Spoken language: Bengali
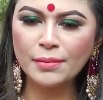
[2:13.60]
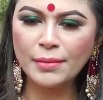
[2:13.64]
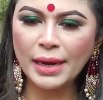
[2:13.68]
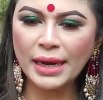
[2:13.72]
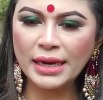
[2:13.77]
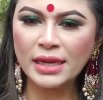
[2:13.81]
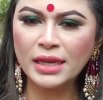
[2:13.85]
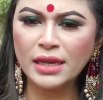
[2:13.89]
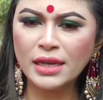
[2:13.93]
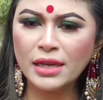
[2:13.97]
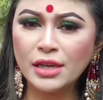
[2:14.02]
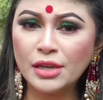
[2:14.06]

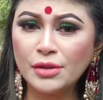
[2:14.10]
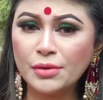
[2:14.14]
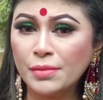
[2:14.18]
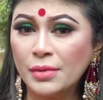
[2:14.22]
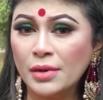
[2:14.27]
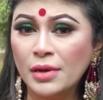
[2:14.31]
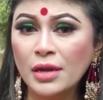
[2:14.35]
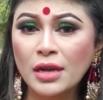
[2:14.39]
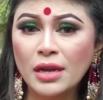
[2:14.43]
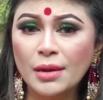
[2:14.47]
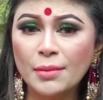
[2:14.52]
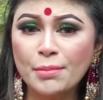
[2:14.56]
মানে
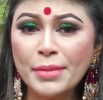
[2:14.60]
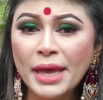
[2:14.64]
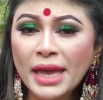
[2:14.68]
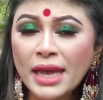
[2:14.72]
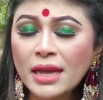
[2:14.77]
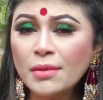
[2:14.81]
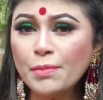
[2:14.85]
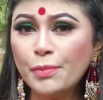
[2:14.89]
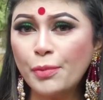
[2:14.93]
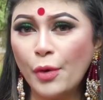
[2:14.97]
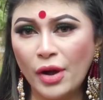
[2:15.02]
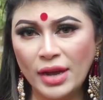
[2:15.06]

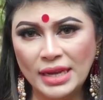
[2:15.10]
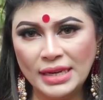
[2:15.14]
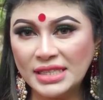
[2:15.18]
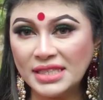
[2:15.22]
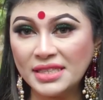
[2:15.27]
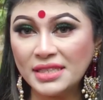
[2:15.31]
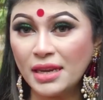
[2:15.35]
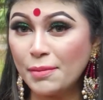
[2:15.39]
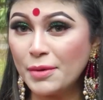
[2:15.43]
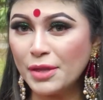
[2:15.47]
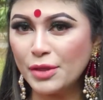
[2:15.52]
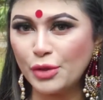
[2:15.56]
মেন পয়েন্ট
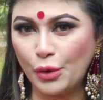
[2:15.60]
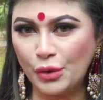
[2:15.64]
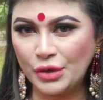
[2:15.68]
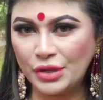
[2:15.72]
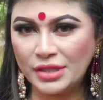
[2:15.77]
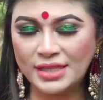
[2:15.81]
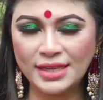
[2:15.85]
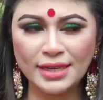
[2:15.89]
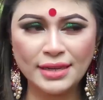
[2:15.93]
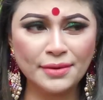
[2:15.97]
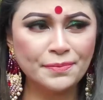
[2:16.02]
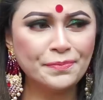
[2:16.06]
হিসাবে
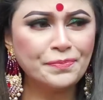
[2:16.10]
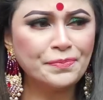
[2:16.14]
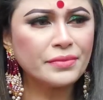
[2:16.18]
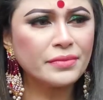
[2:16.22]
ধরছেন